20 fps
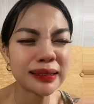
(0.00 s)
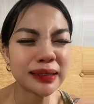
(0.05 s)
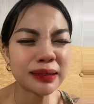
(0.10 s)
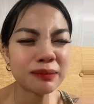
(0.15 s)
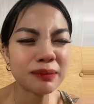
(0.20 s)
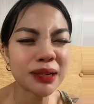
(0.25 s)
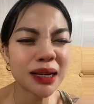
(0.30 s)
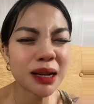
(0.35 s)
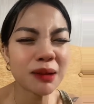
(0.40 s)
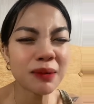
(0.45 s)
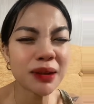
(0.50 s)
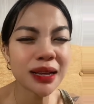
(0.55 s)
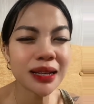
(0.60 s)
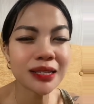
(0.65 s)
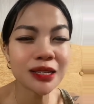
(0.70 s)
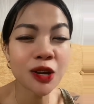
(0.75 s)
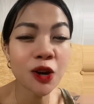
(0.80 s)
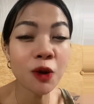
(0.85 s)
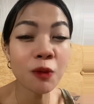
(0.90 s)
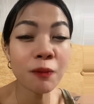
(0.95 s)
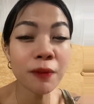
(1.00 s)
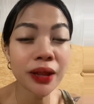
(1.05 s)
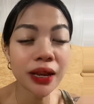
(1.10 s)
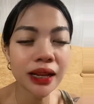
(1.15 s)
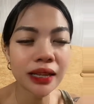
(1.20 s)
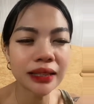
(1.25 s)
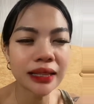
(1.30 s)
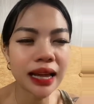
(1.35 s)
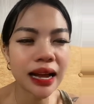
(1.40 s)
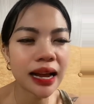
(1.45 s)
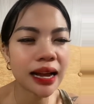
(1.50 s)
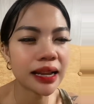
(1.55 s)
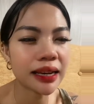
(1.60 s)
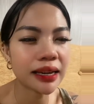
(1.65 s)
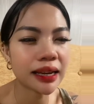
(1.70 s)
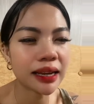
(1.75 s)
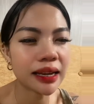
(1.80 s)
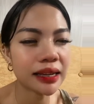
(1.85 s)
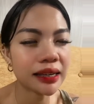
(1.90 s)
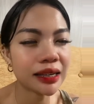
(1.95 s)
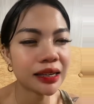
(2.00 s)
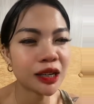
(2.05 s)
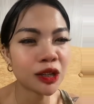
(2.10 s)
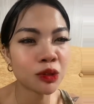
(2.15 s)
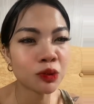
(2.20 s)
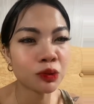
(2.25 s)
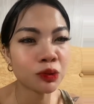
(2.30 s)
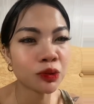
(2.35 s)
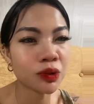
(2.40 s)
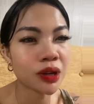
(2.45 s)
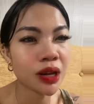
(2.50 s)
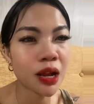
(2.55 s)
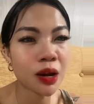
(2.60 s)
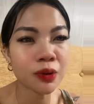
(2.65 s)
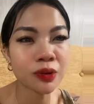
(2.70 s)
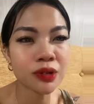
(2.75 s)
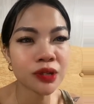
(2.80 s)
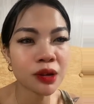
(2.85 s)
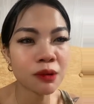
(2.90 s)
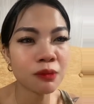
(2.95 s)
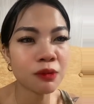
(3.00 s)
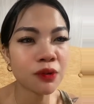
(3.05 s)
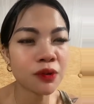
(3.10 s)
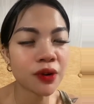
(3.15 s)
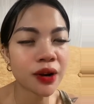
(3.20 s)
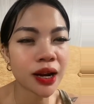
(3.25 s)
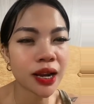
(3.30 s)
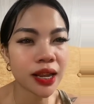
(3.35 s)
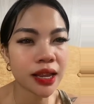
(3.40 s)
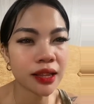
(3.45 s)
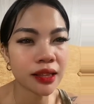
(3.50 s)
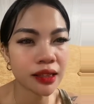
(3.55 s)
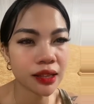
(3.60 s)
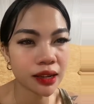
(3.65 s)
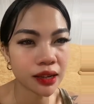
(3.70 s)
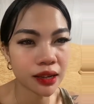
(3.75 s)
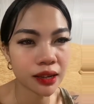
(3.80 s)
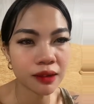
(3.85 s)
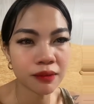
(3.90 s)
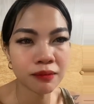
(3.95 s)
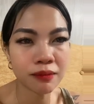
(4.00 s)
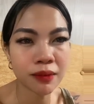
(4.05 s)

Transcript: marami kasi akong pinagdaanan na natuto na ako sa buhay naging